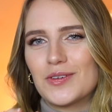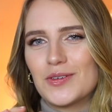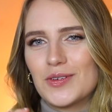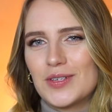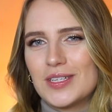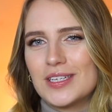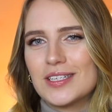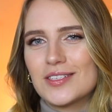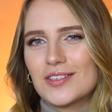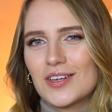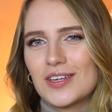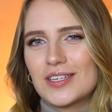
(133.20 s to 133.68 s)
Und
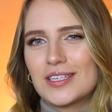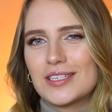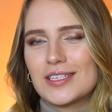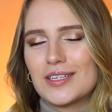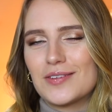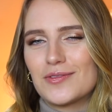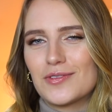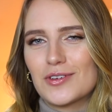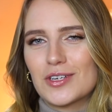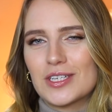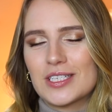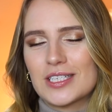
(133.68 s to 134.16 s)
hier solltet
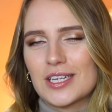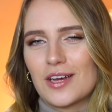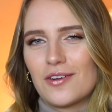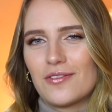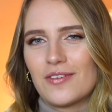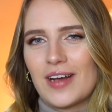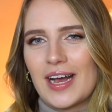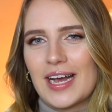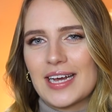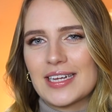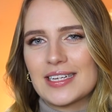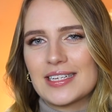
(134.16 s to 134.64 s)
ihr wirklich
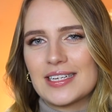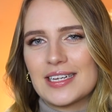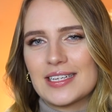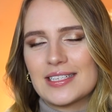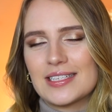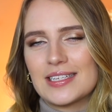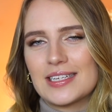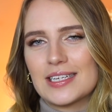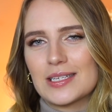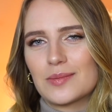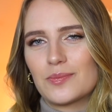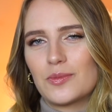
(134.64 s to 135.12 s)
darauf achten,
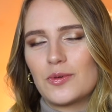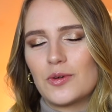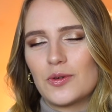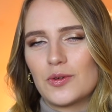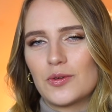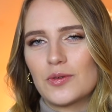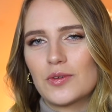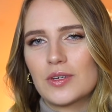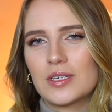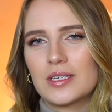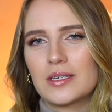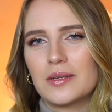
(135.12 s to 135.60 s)
dass ihr das
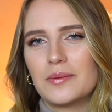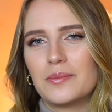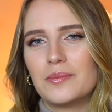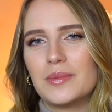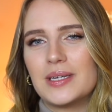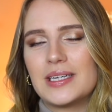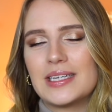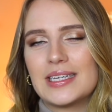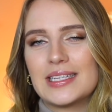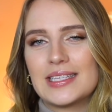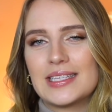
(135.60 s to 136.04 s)
Produkt mit